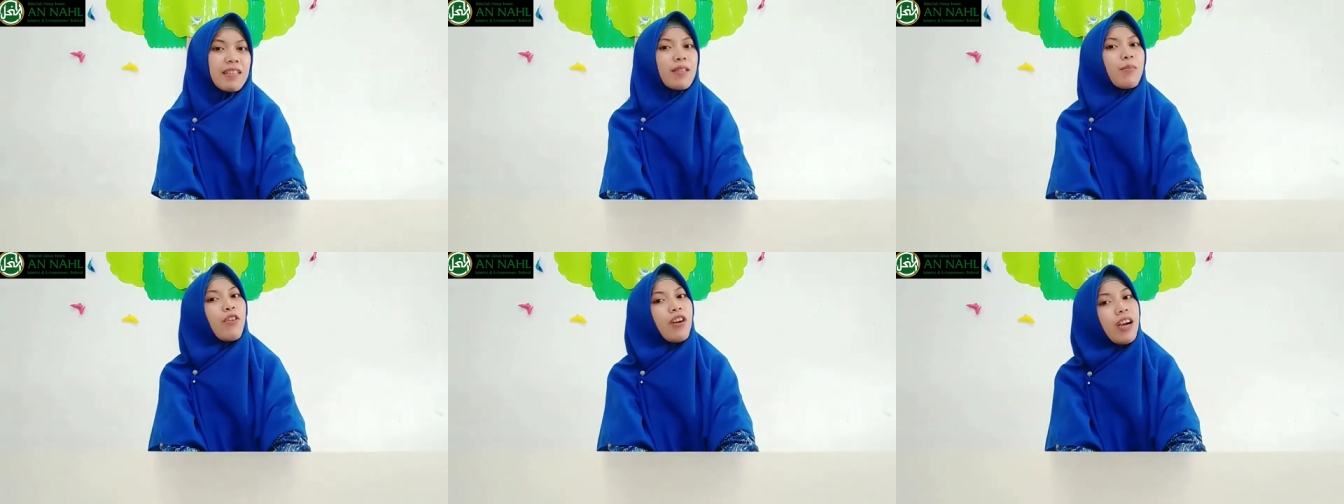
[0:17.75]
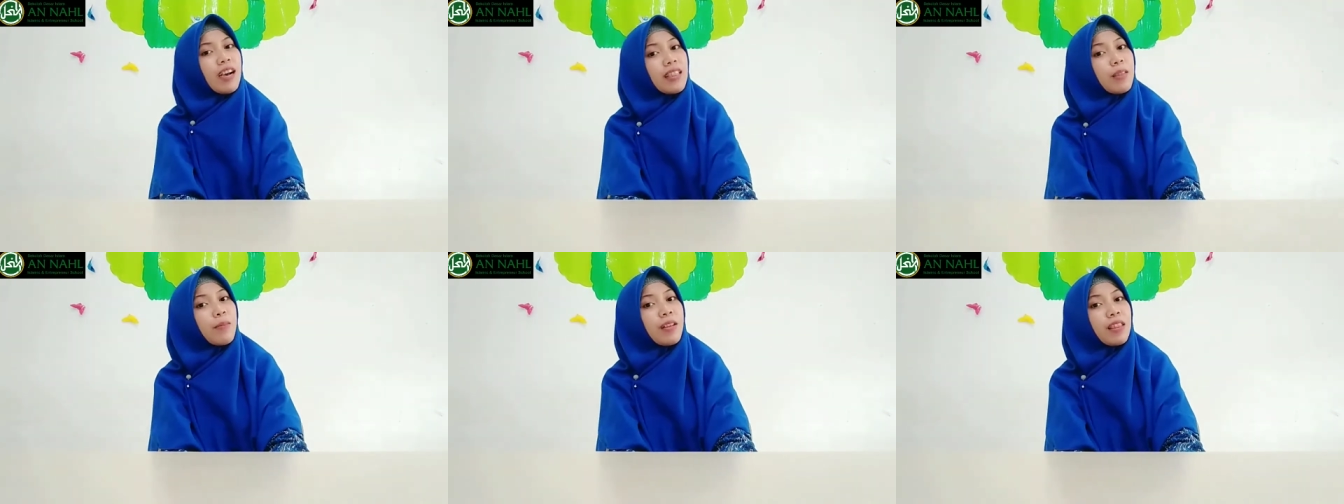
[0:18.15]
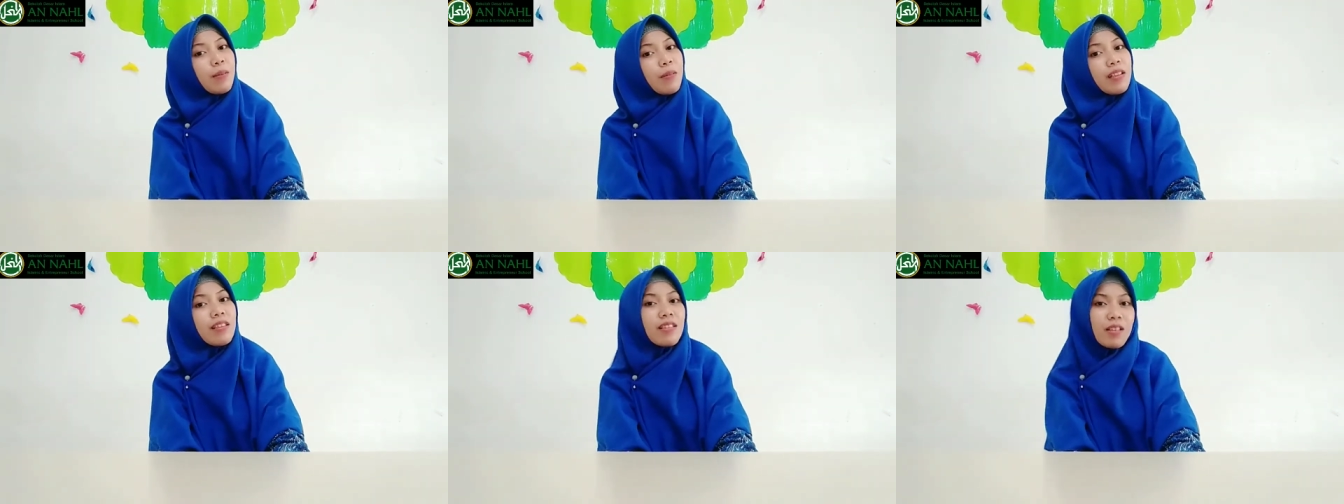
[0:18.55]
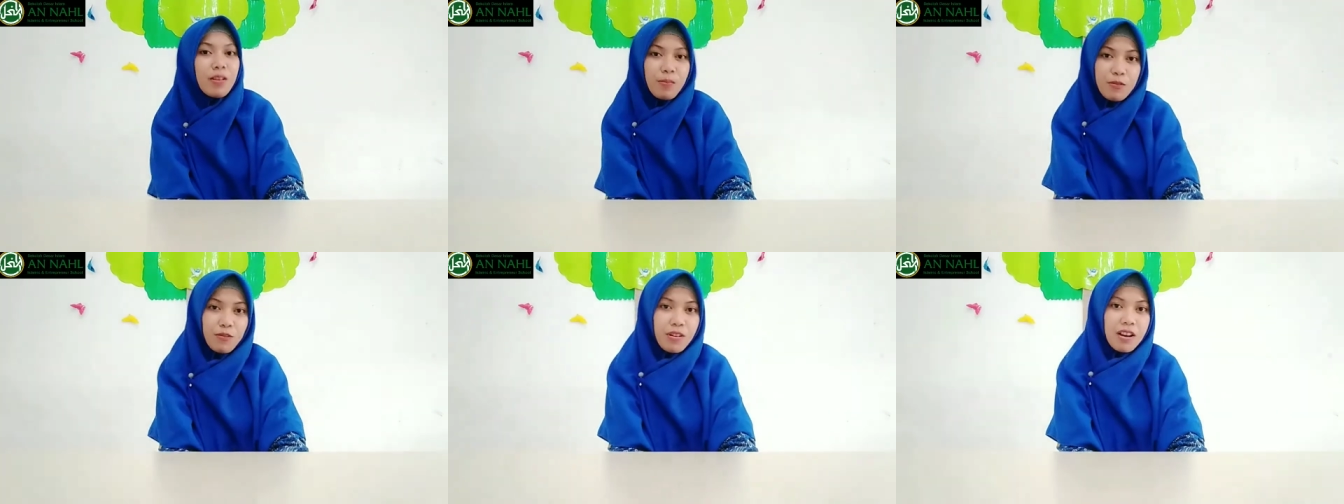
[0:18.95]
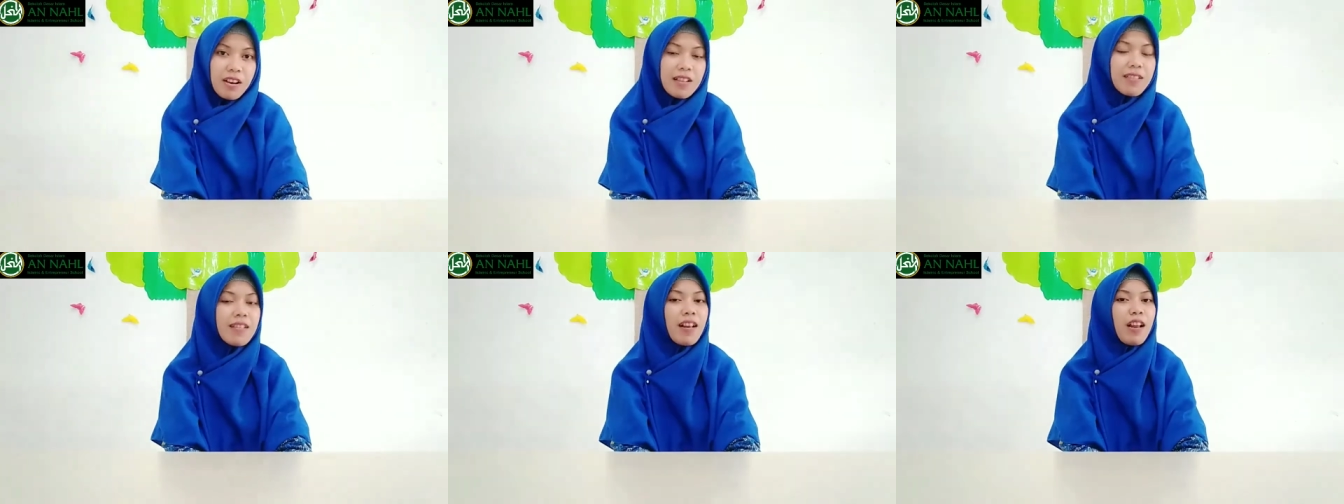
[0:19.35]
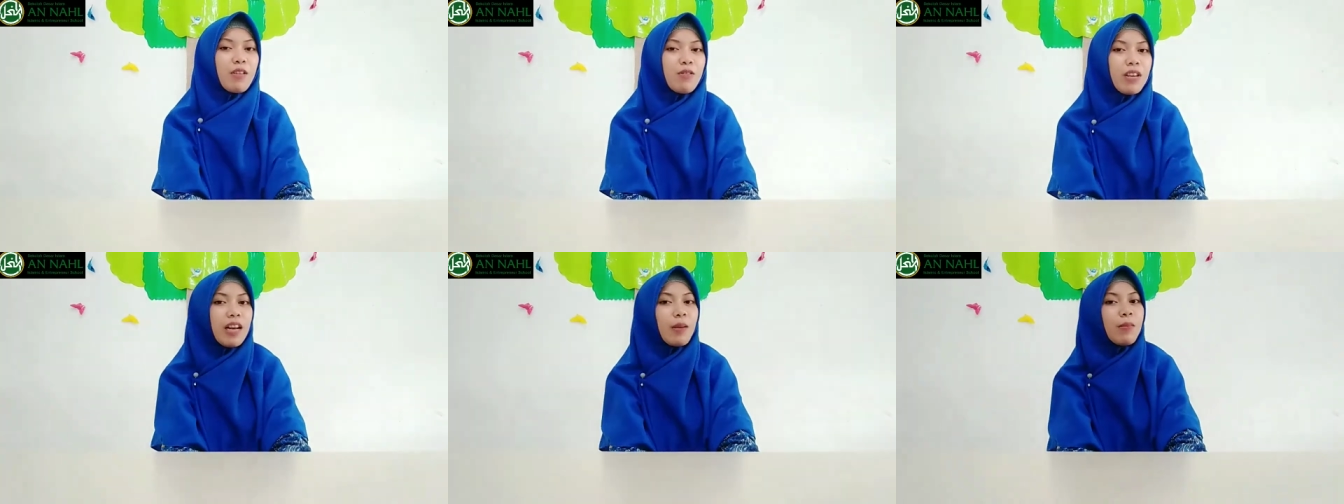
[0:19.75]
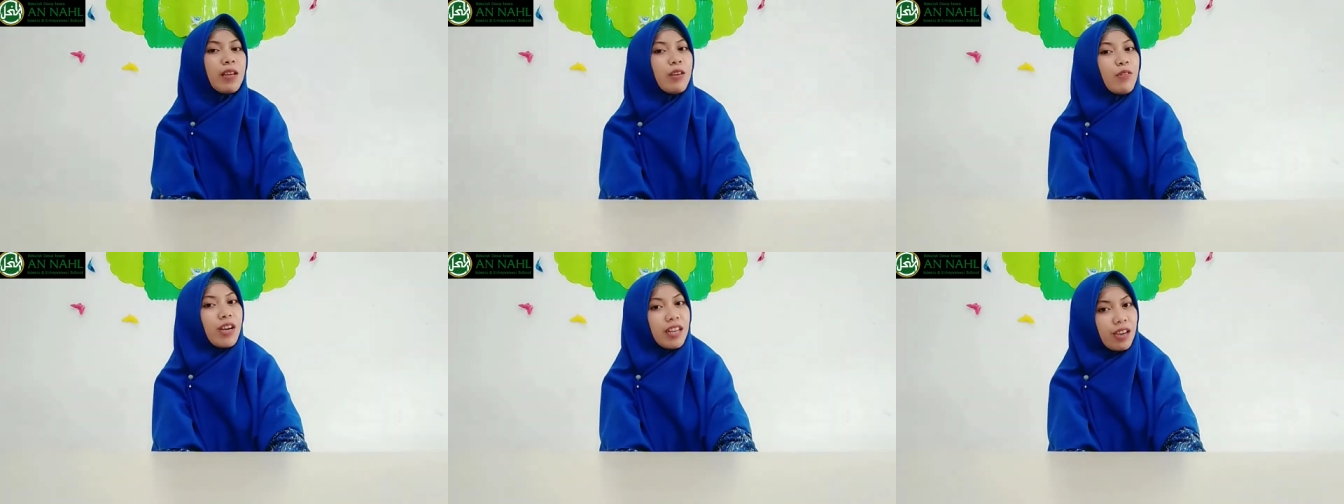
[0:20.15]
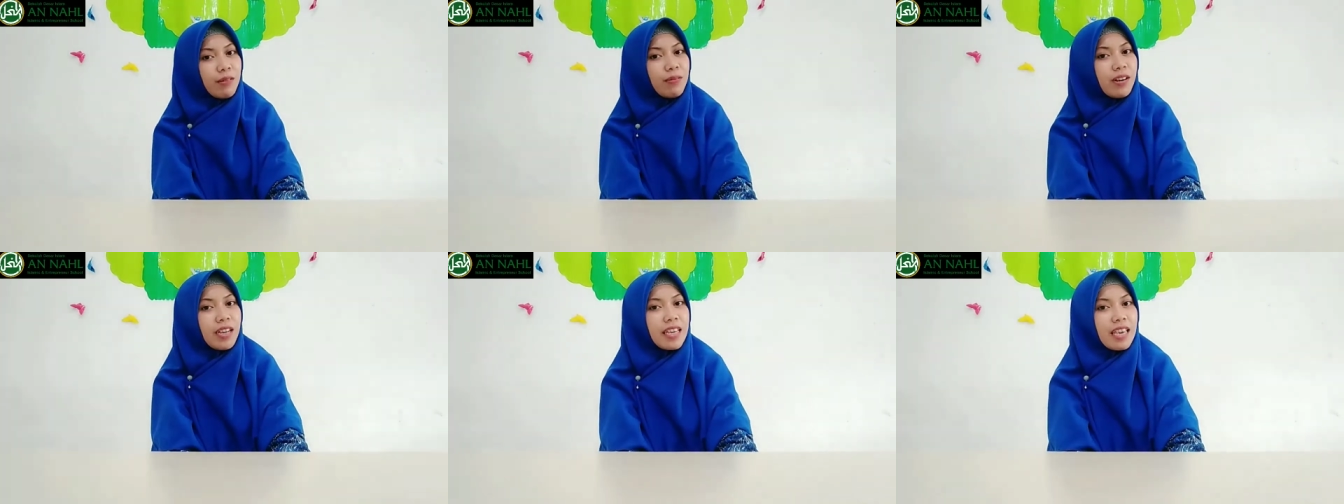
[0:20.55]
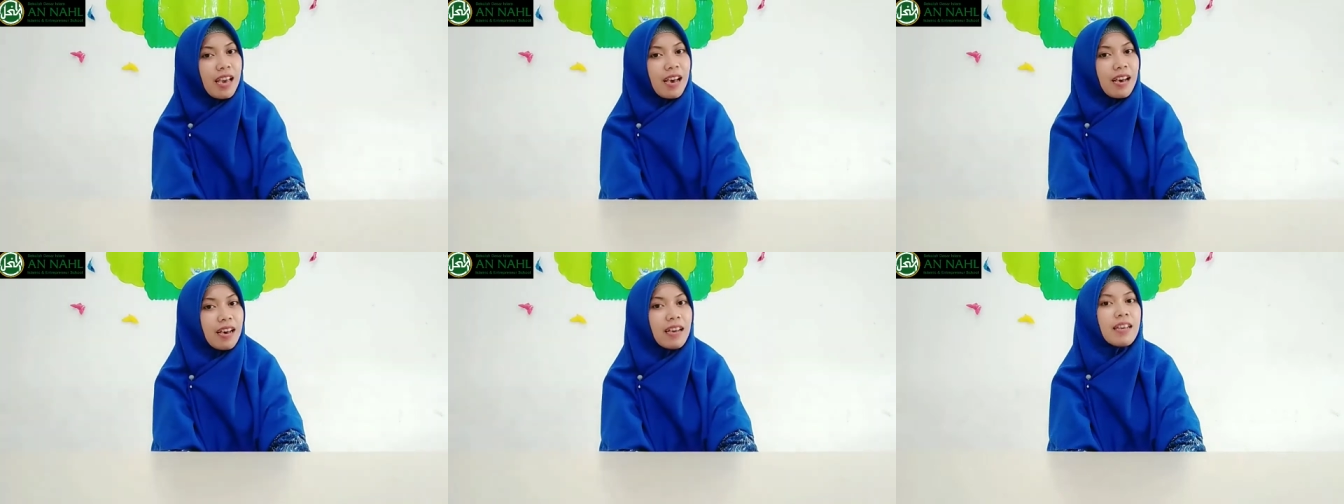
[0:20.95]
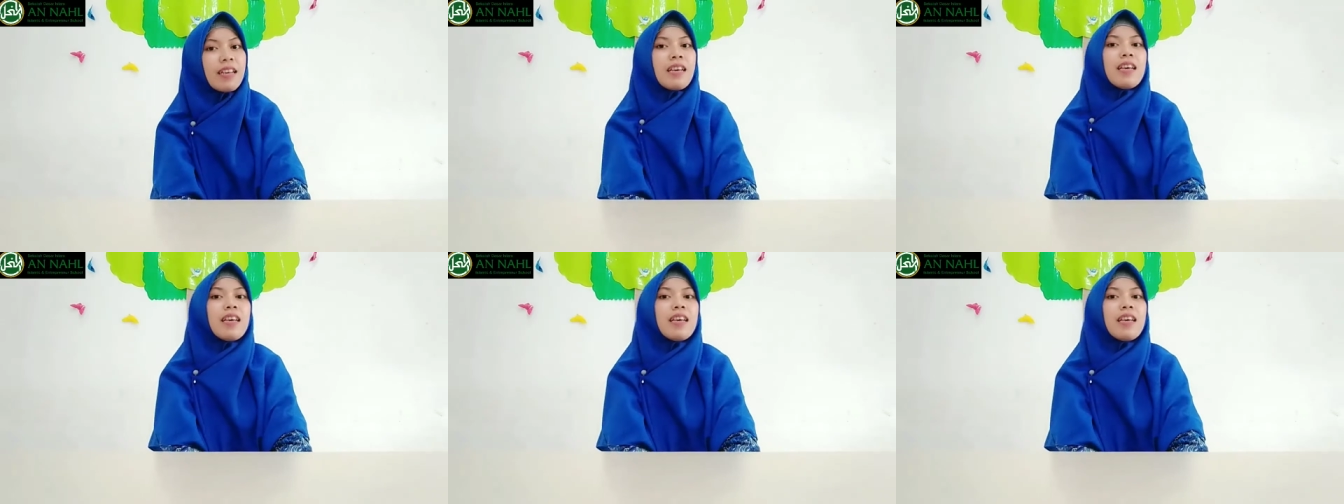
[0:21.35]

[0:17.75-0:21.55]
Semoga teman-teman semua selalu dalam lindungan Allah ya